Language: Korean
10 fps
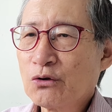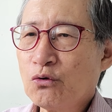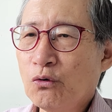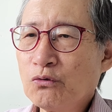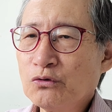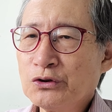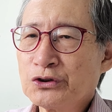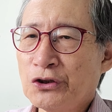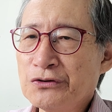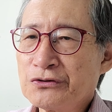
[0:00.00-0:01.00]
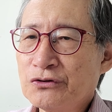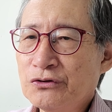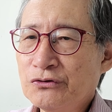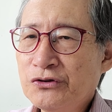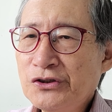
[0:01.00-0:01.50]
공군
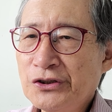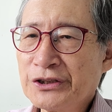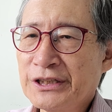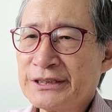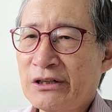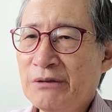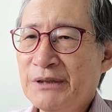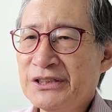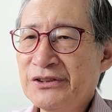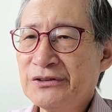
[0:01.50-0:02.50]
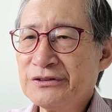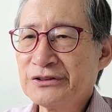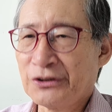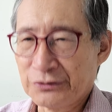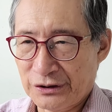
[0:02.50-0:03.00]
전술 훈련기 사업에 뛰어들
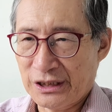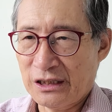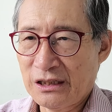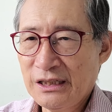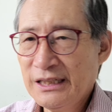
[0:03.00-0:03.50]
정도다.